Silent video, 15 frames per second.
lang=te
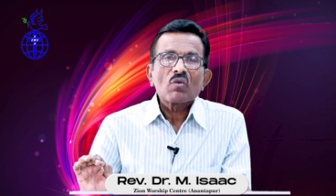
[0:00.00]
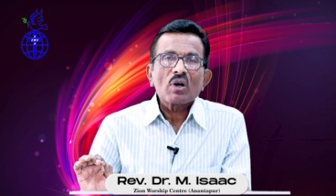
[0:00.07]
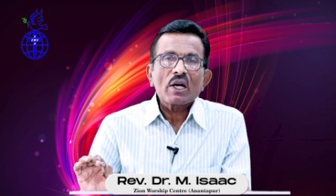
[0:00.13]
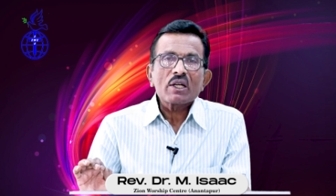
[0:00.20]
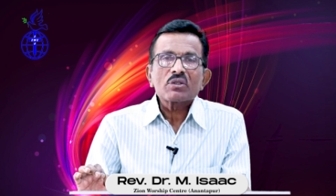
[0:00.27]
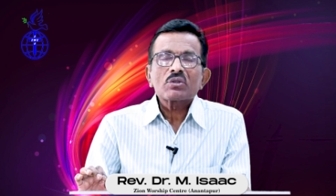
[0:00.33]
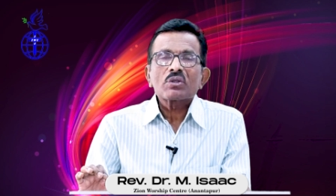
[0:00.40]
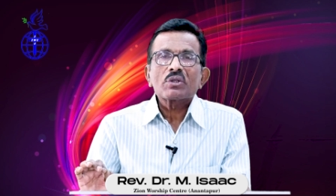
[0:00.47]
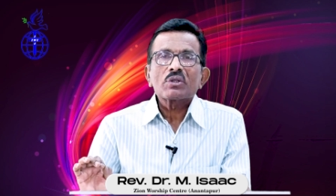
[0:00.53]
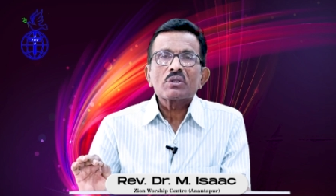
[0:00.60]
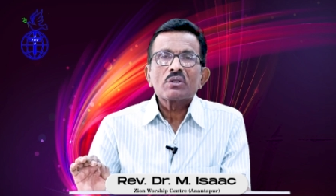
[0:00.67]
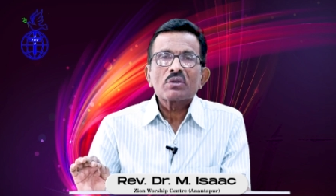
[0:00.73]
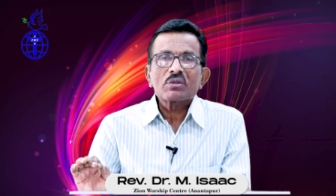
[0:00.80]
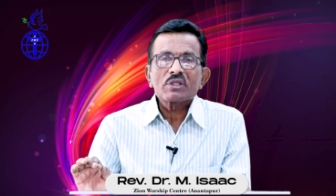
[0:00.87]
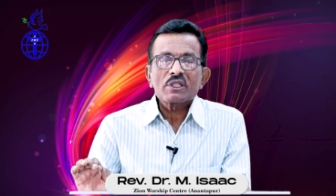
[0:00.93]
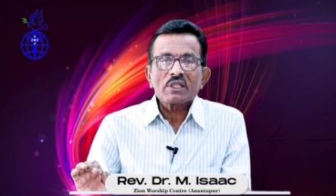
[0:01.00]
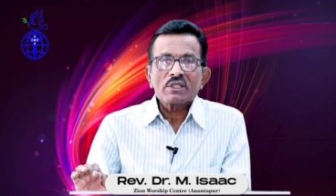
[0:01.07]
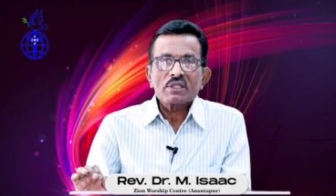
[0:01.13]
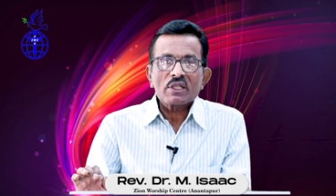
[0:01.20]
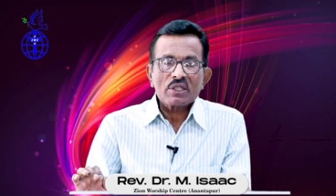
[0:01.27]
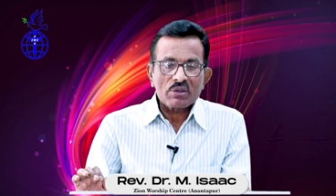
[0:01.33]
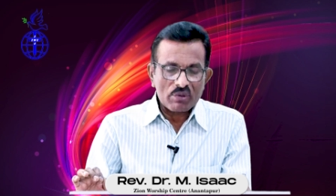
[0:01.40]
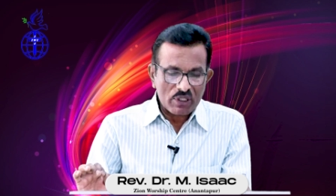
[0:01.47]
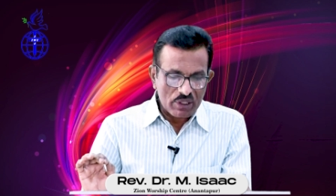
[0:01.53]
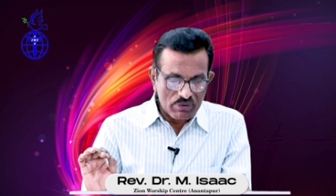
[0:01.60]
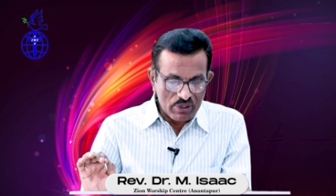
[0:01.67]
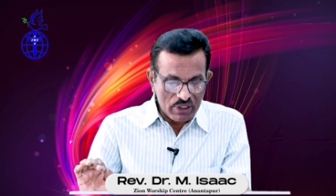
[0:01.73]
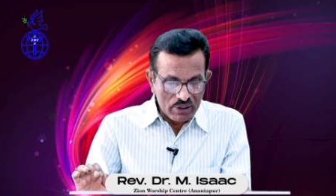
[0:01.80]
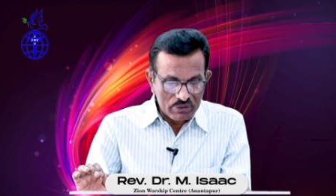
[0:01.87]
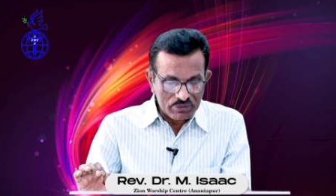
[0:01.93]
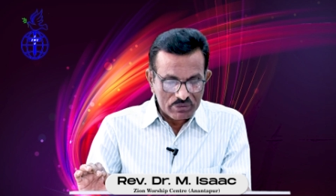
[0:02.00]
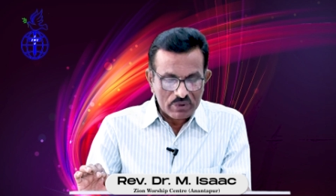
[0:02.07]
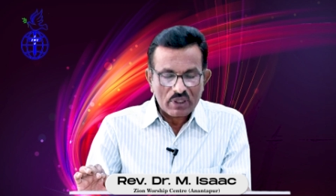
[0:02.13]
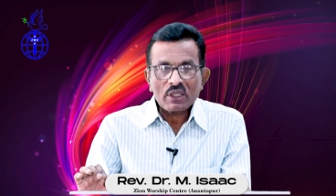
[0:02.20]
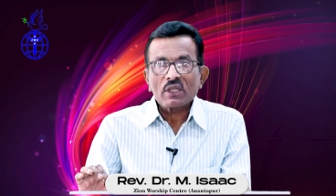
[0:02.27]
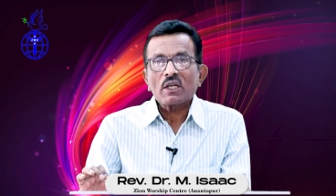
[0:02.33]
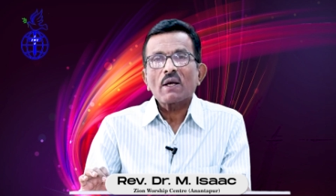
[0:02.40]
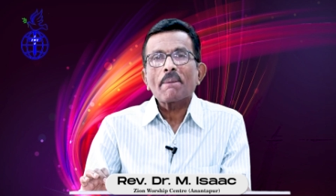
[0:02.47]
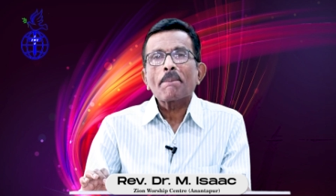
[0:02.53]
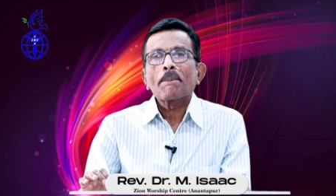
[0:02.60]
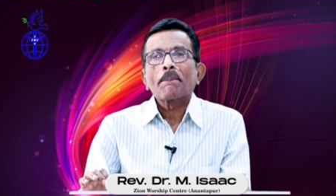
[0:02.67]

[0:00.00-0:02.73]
వారితో యుద్ధం చేసేటువంటి వాళ్ళు అనగా